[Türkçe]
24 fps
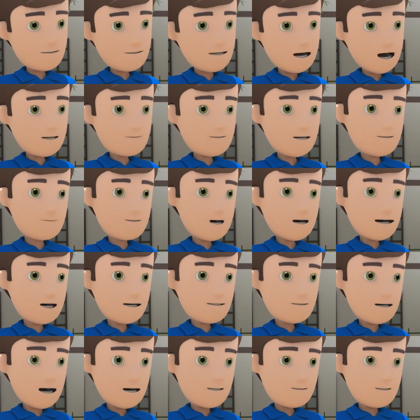Saklambaç
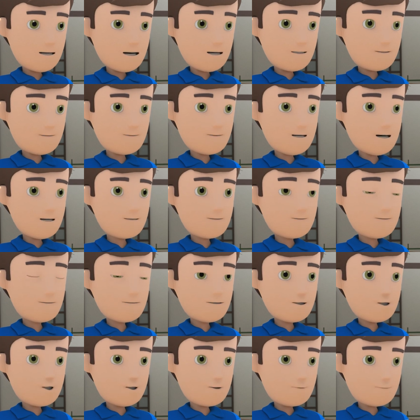oynamak isteyenler elime
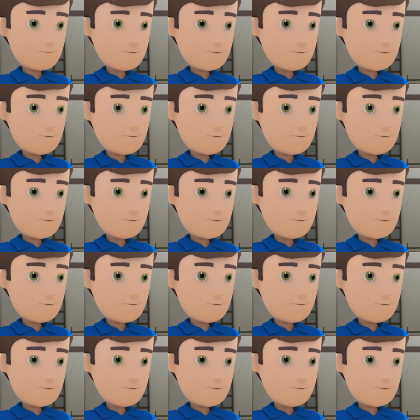mum